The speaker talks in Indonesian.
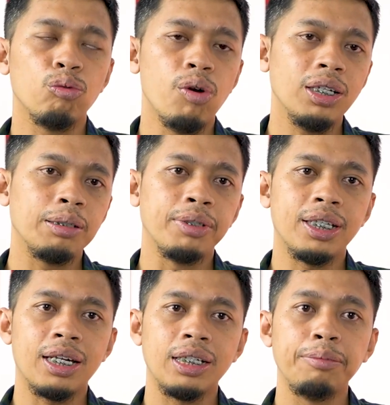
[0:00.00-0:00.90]
uang
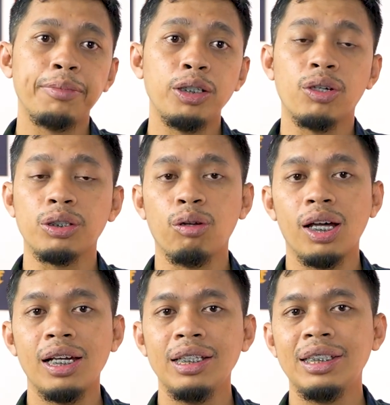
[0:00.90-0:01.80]
sebesar 5 US
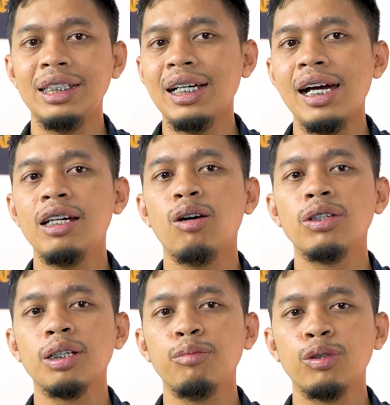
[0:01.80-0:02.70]
dollar jika ada
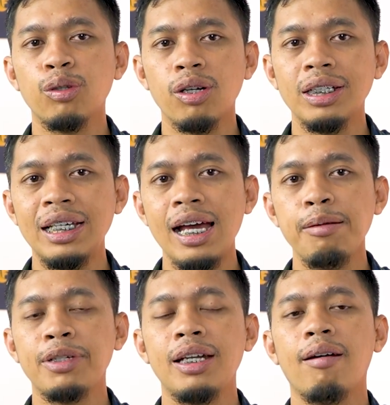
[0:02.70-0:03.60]
kontributor
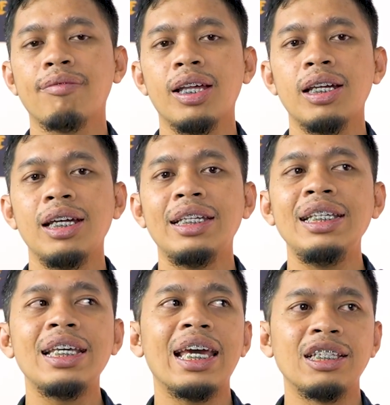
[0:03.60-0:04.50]
yang mendaftar
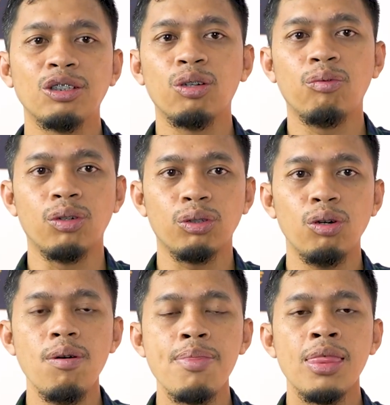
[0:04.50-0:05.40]
di Ken Stock
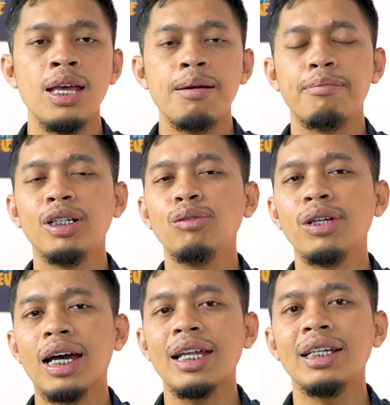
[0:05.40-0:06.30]
Foto
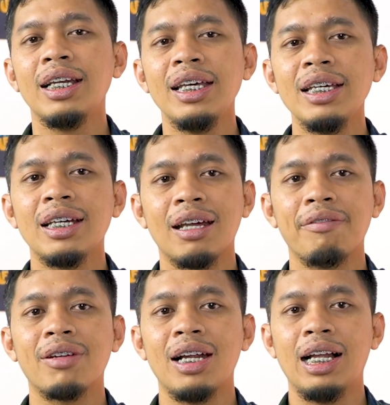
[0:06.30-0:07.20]
menggunakan link
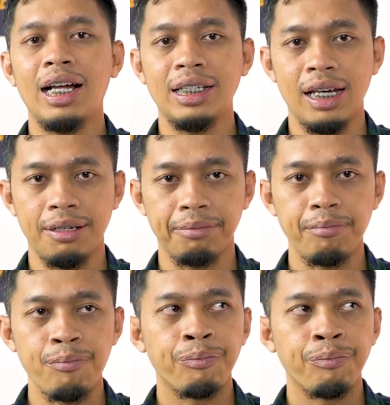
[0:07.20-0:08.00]
referral kalian.